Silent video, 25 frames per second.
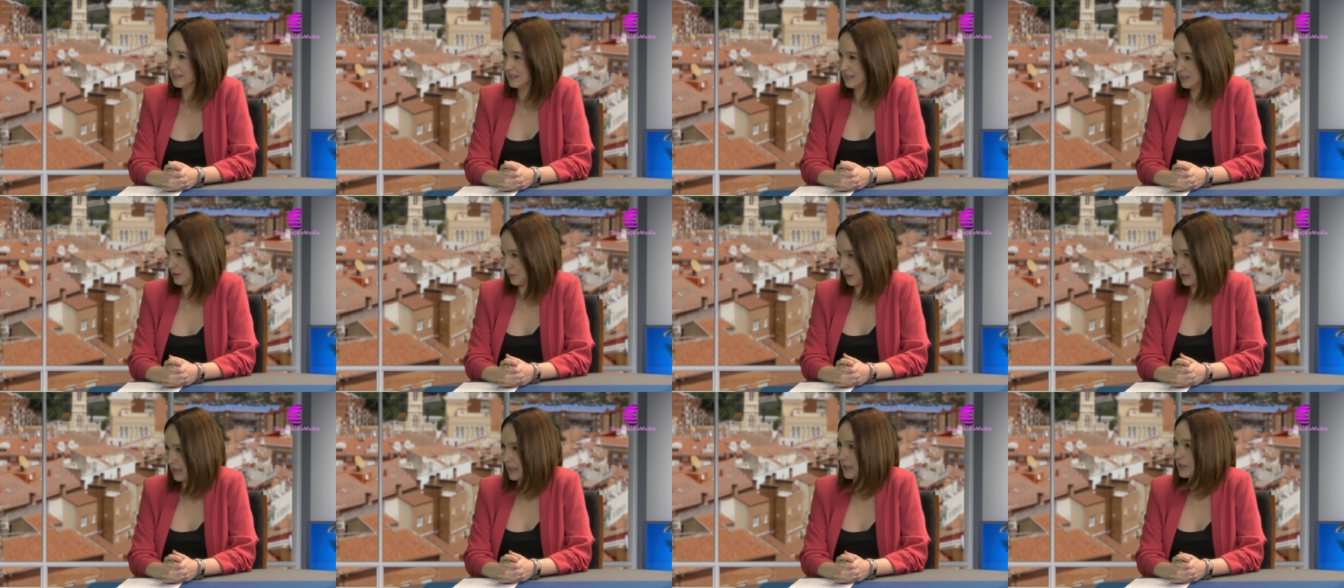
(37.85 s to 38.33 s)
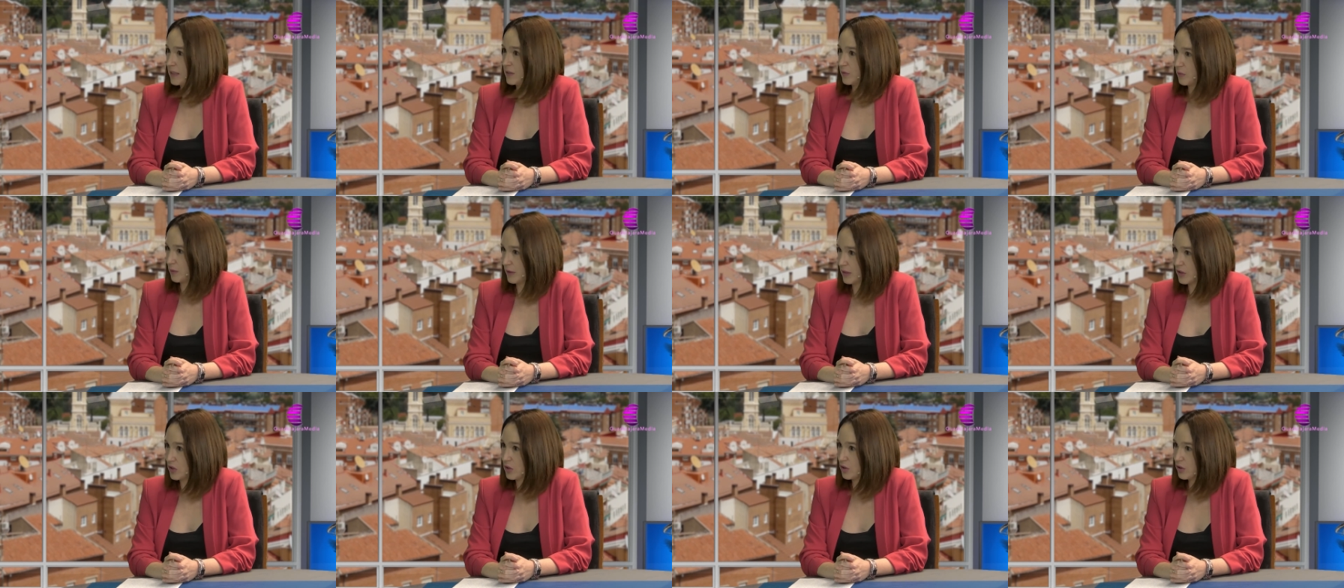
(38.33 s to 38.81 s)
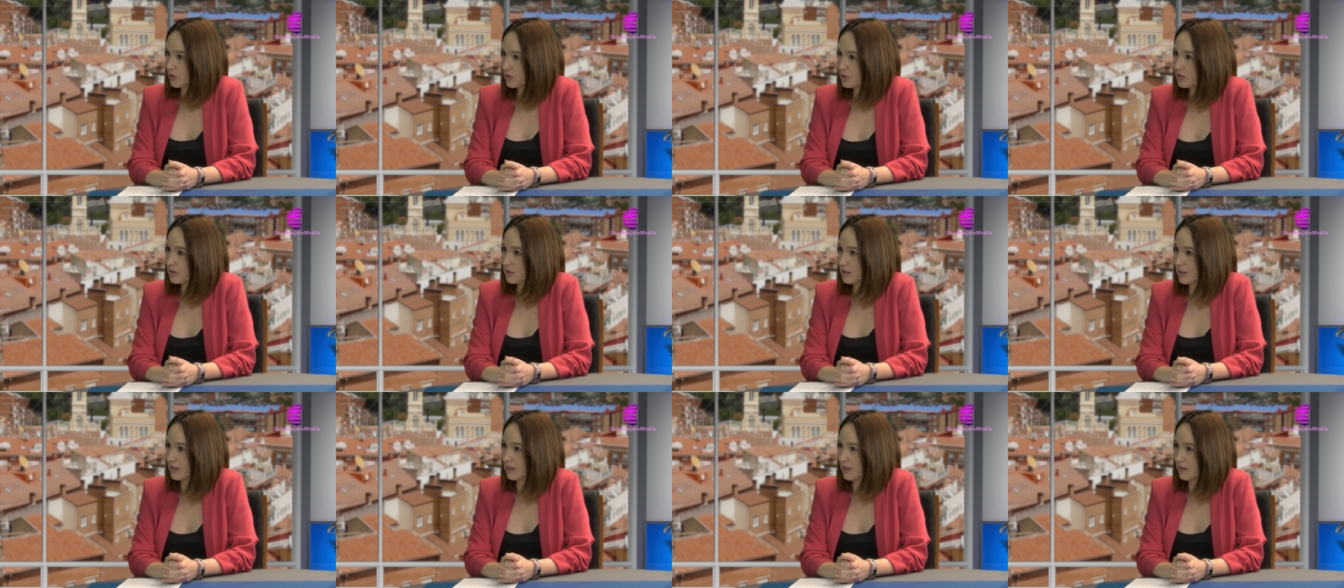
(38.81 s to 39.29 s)
¿Te vas satisfecho
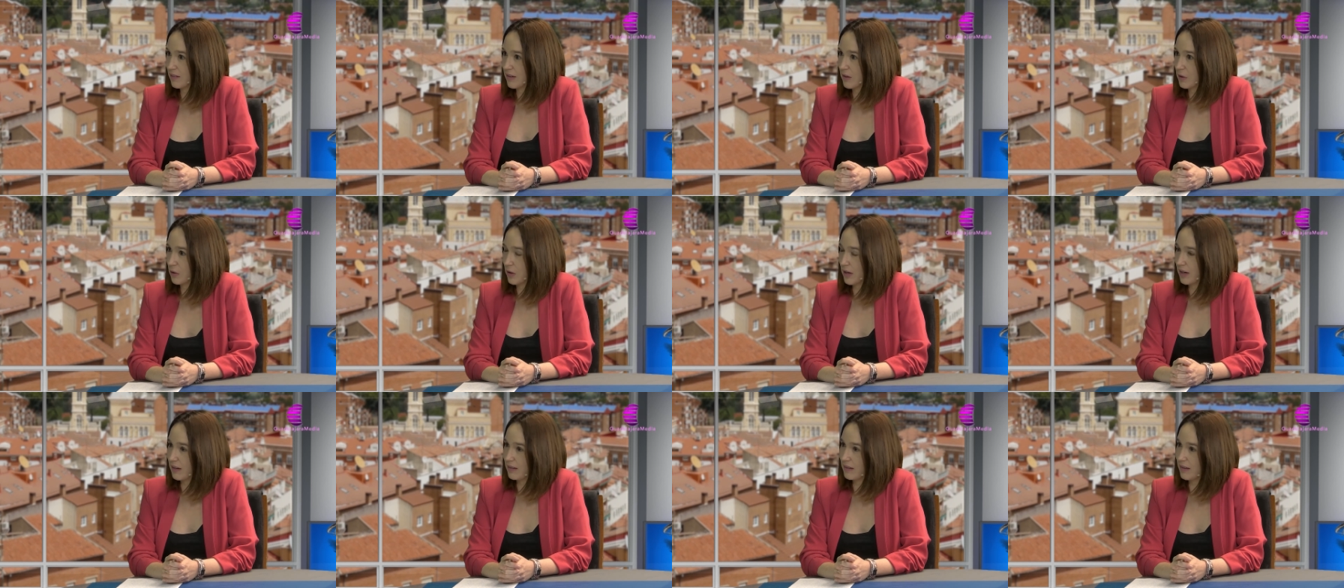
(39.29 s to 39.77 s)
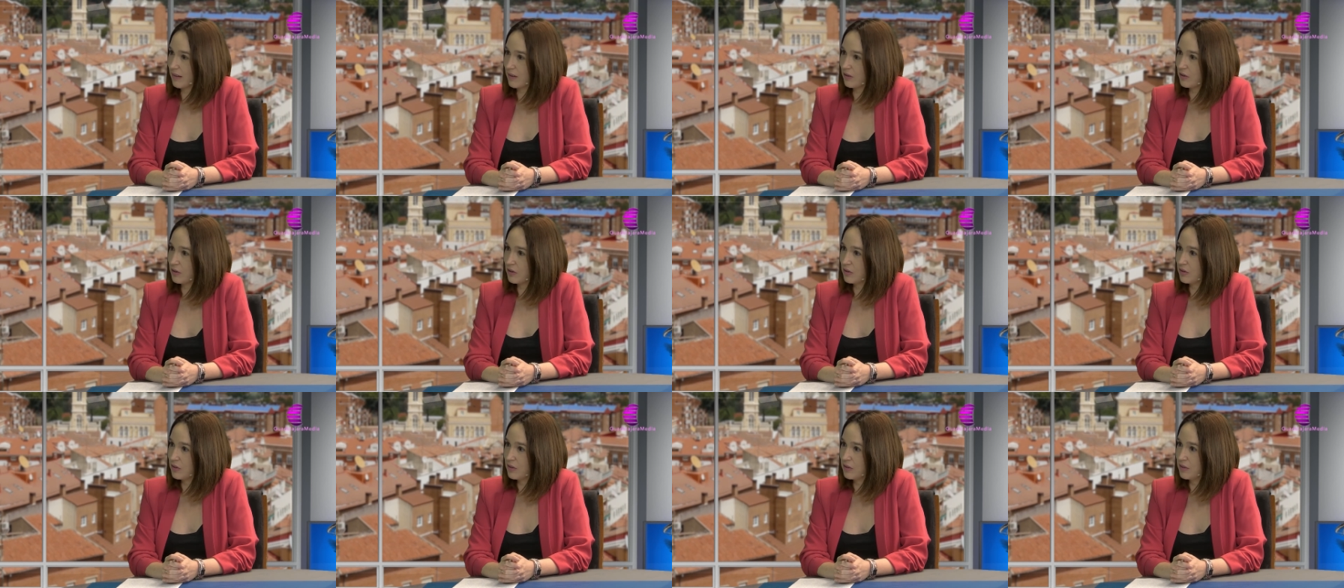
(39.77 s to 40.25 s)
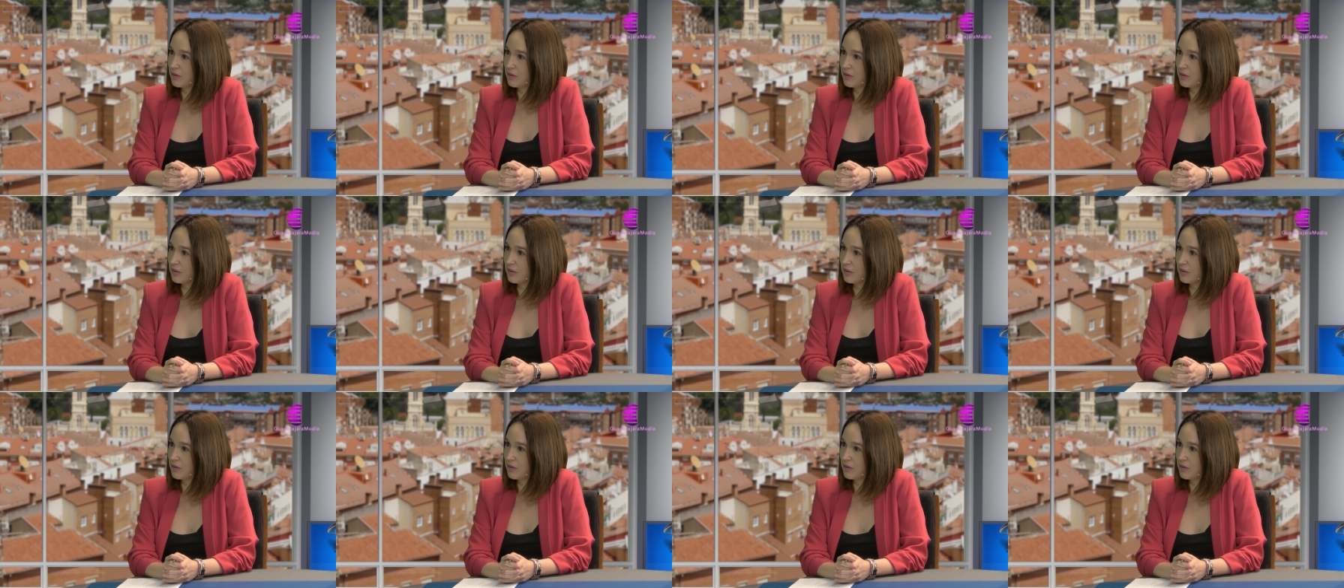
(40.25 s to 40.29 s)
del trabajo realizado?